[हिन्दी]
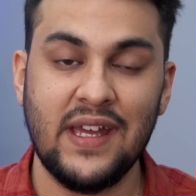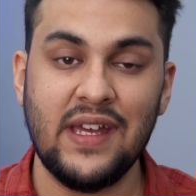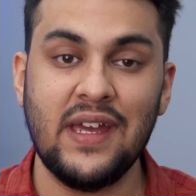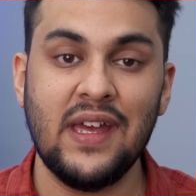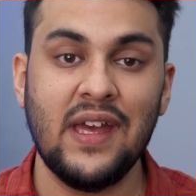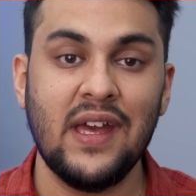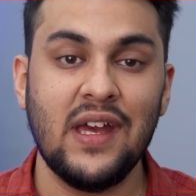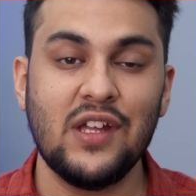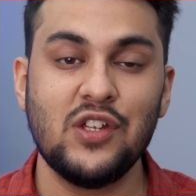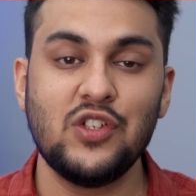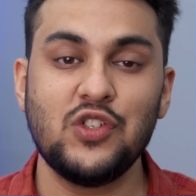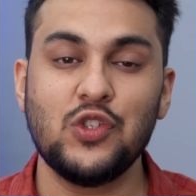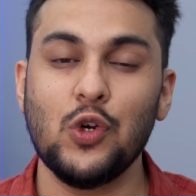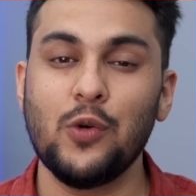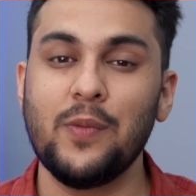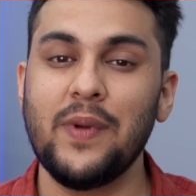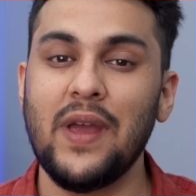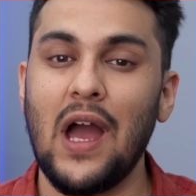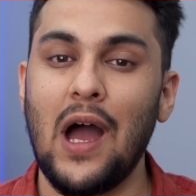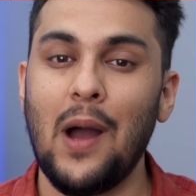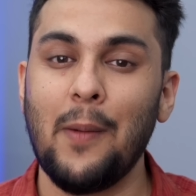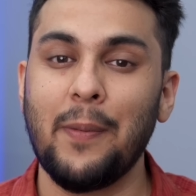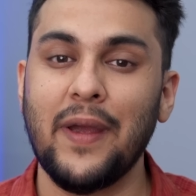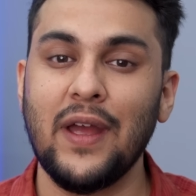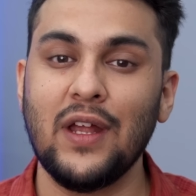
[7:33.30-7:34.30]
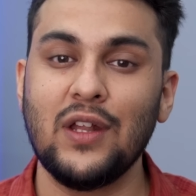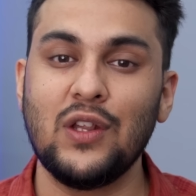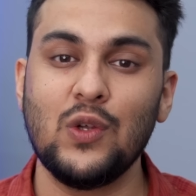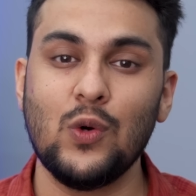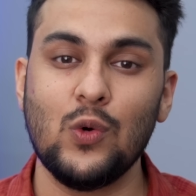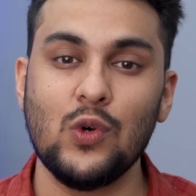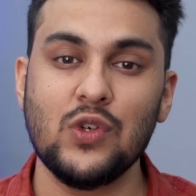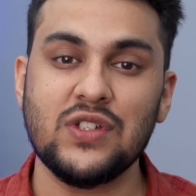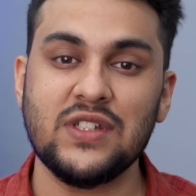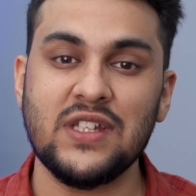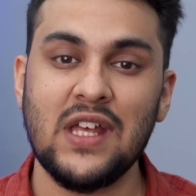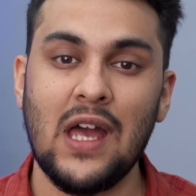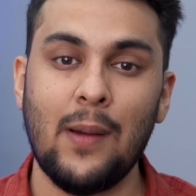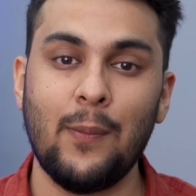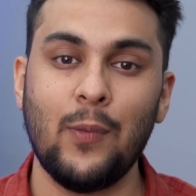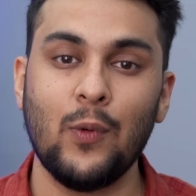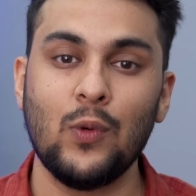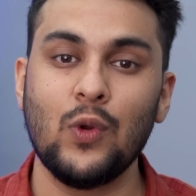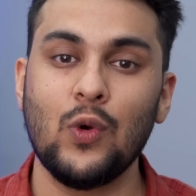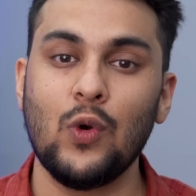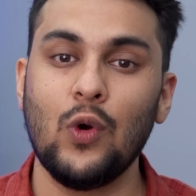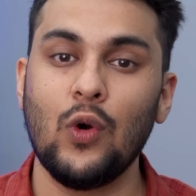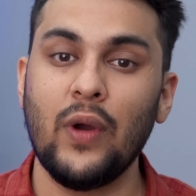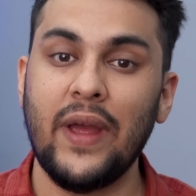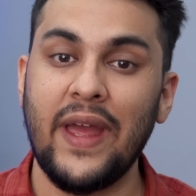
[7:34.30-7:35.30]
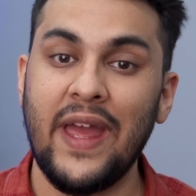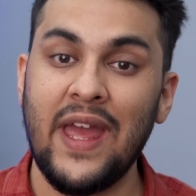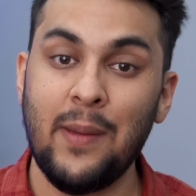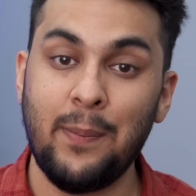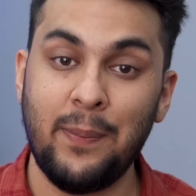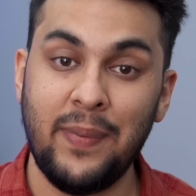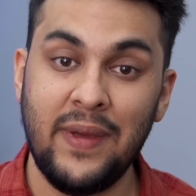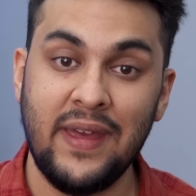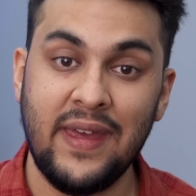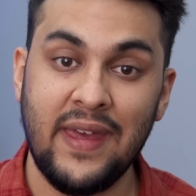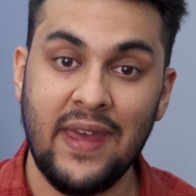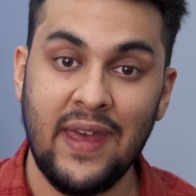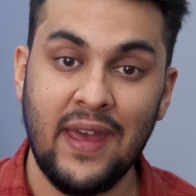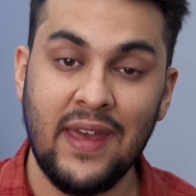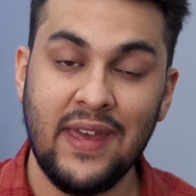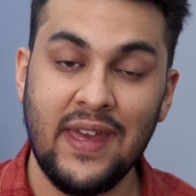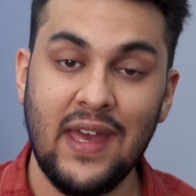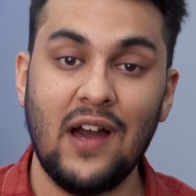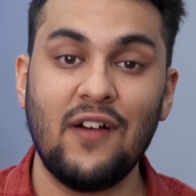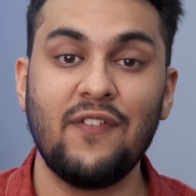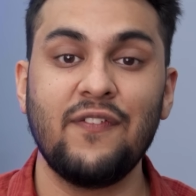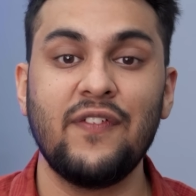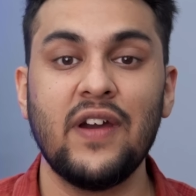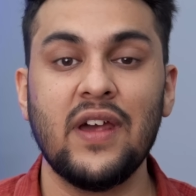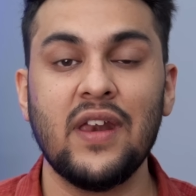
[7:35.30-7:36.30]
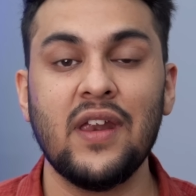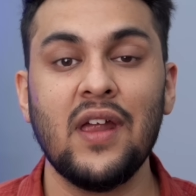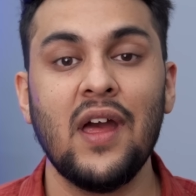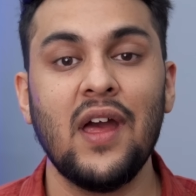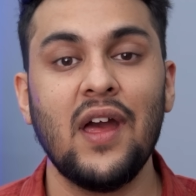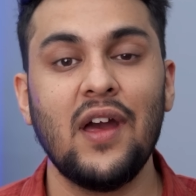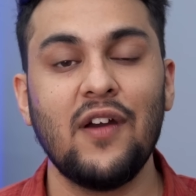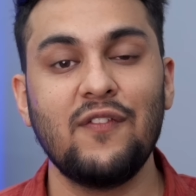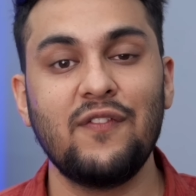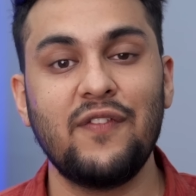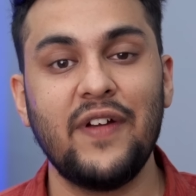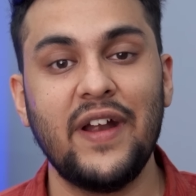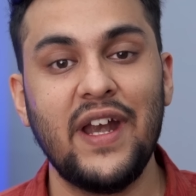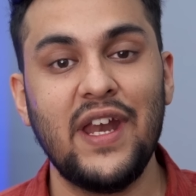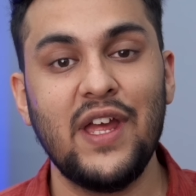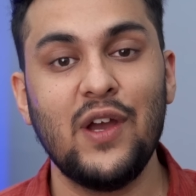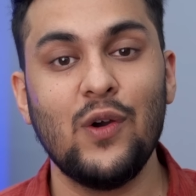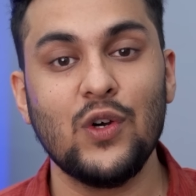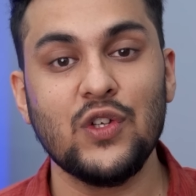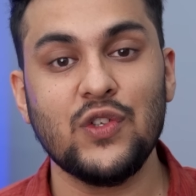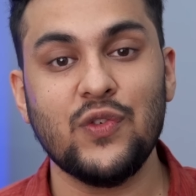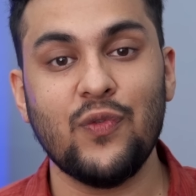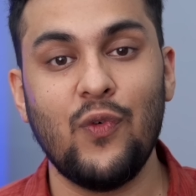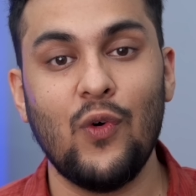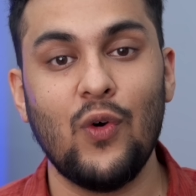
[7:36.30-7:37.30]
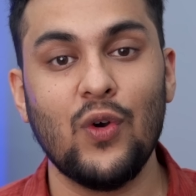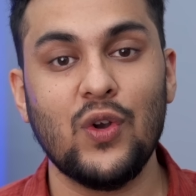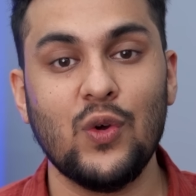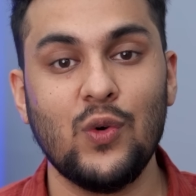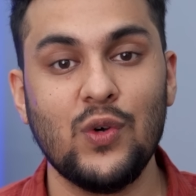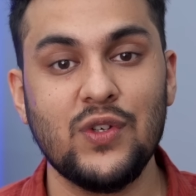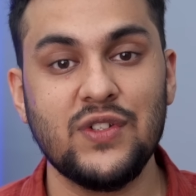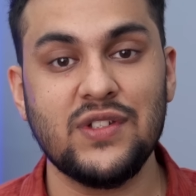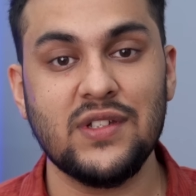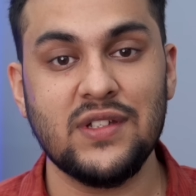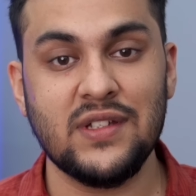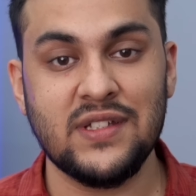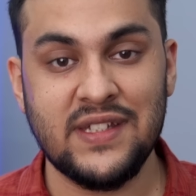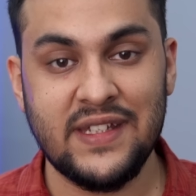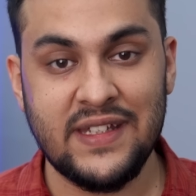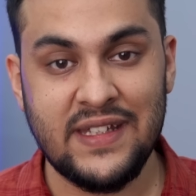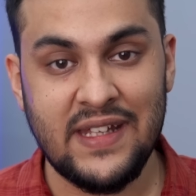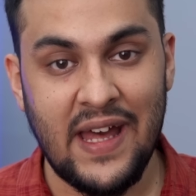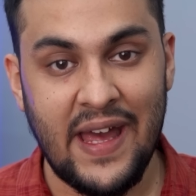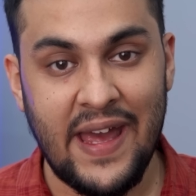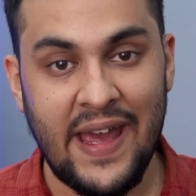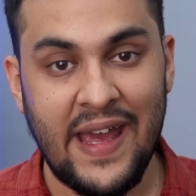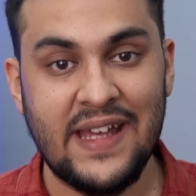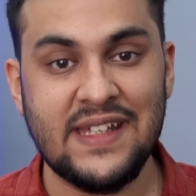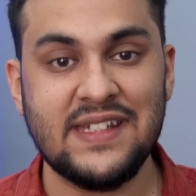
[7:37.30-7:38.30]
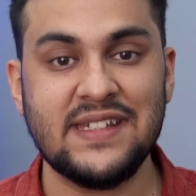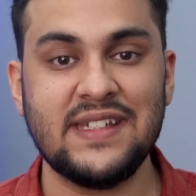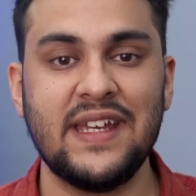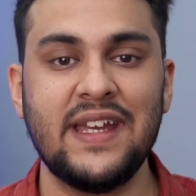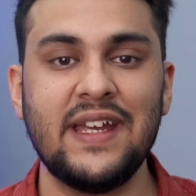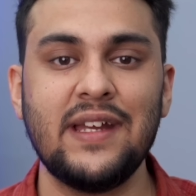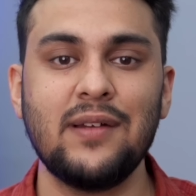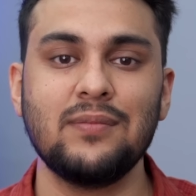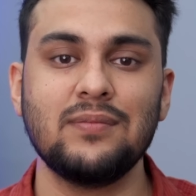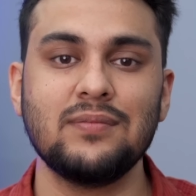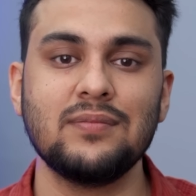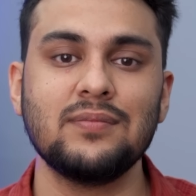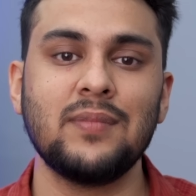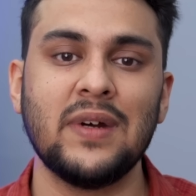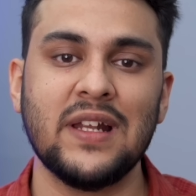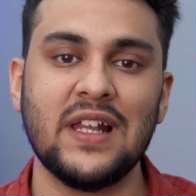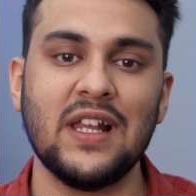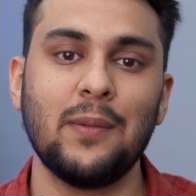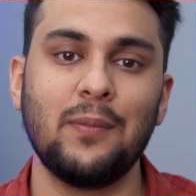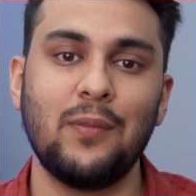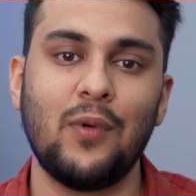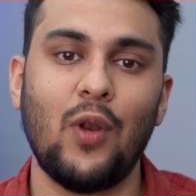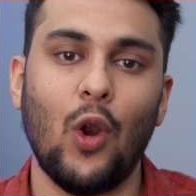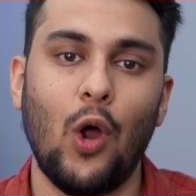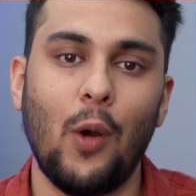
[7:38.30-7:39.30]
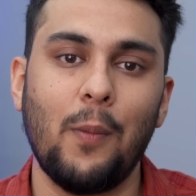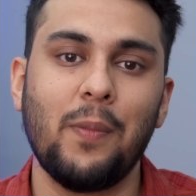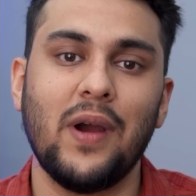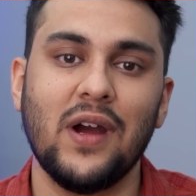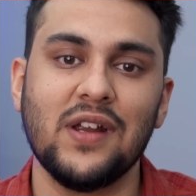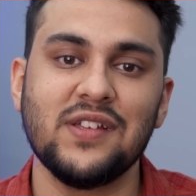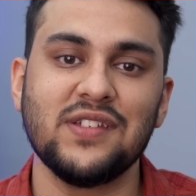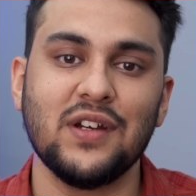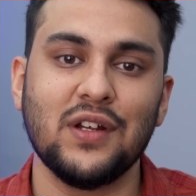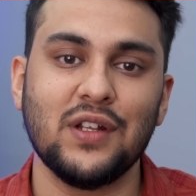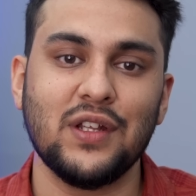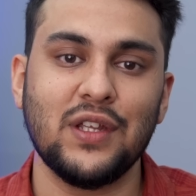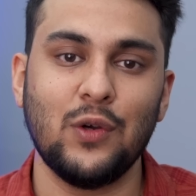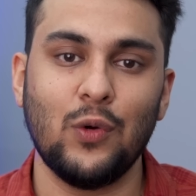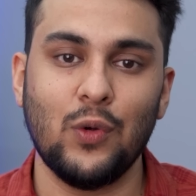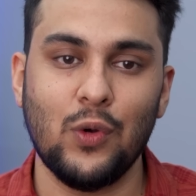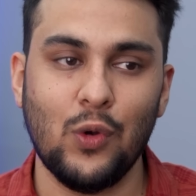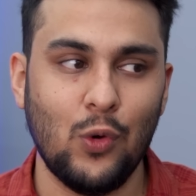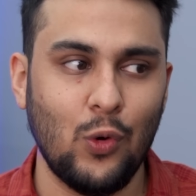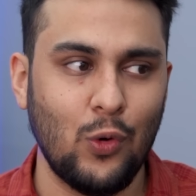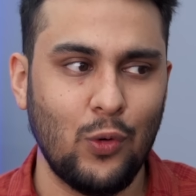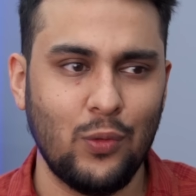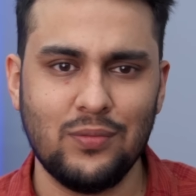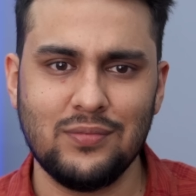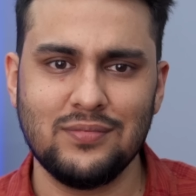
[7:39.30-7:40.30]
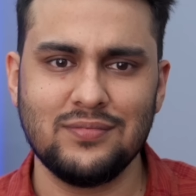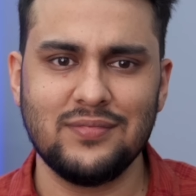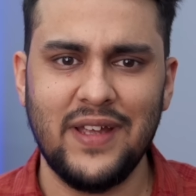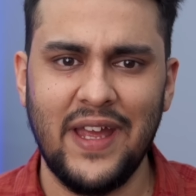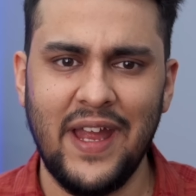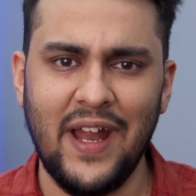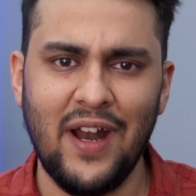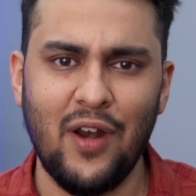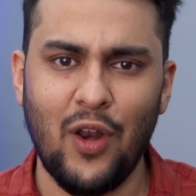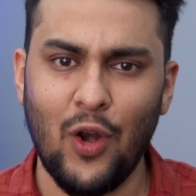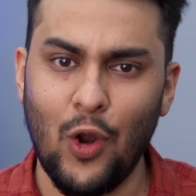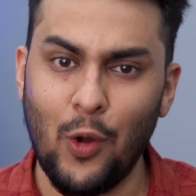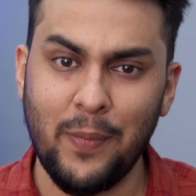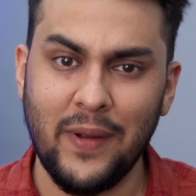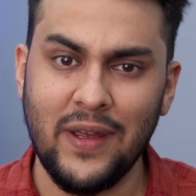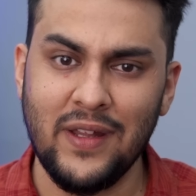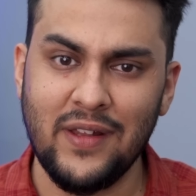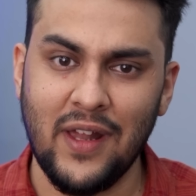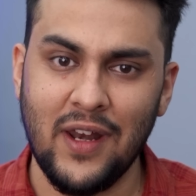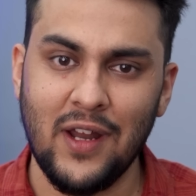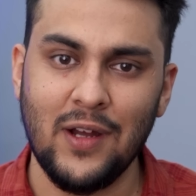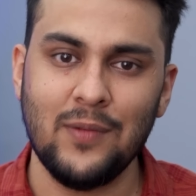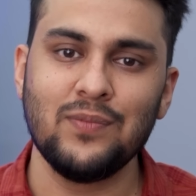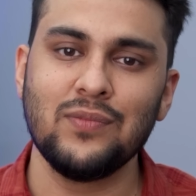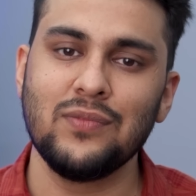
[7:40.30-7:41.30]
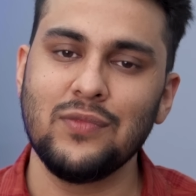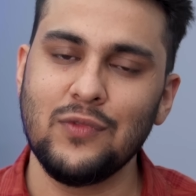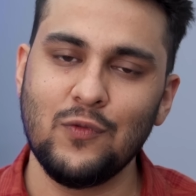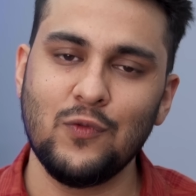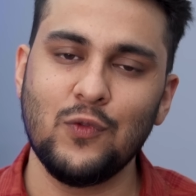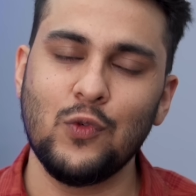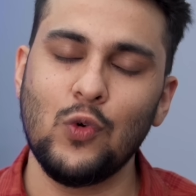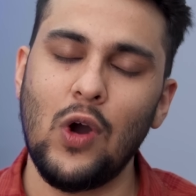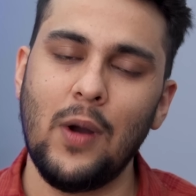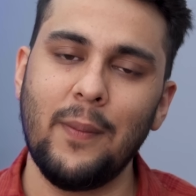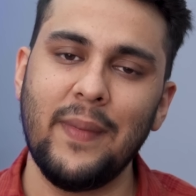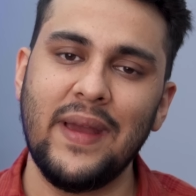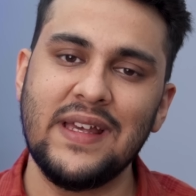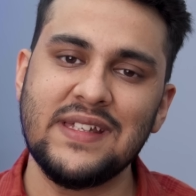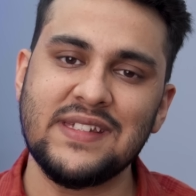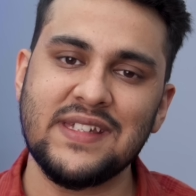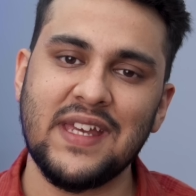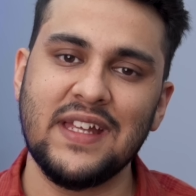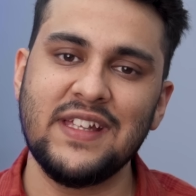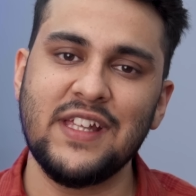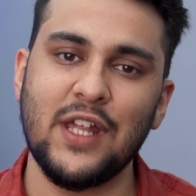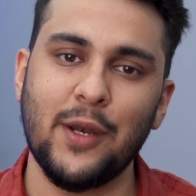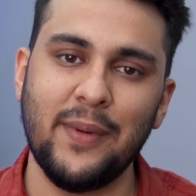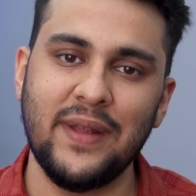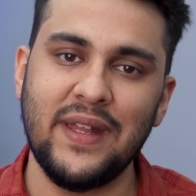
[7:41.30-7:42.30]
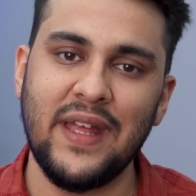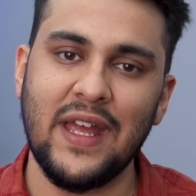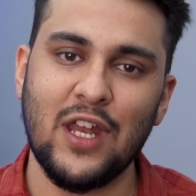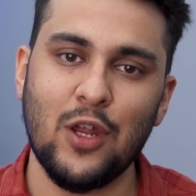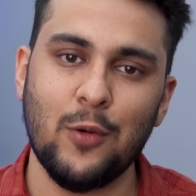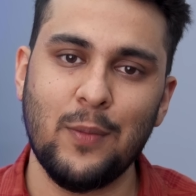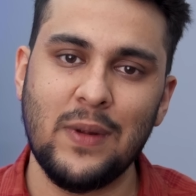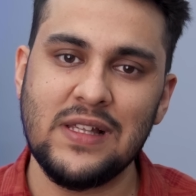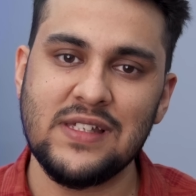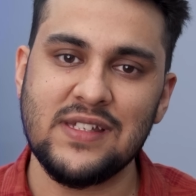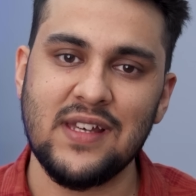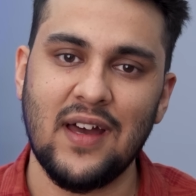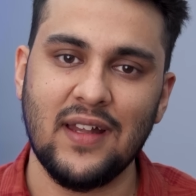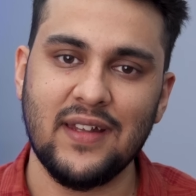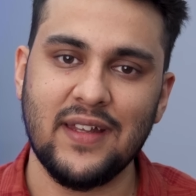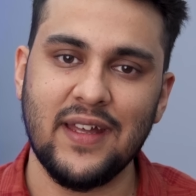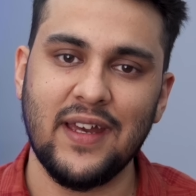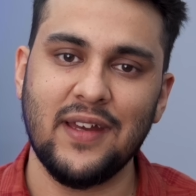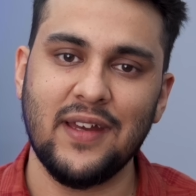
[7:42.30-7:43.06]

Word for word: कि जो भी आपके दोस्त हैं आप उनको ए पी के या फिर वीडियोस फोटोज़ सीधा ऐसे ही मतलब ड्रॉप कर सकते हो उनको एयर ड्रॉप की तरह वो हमें इसके अंदर भी देखने मिल जाता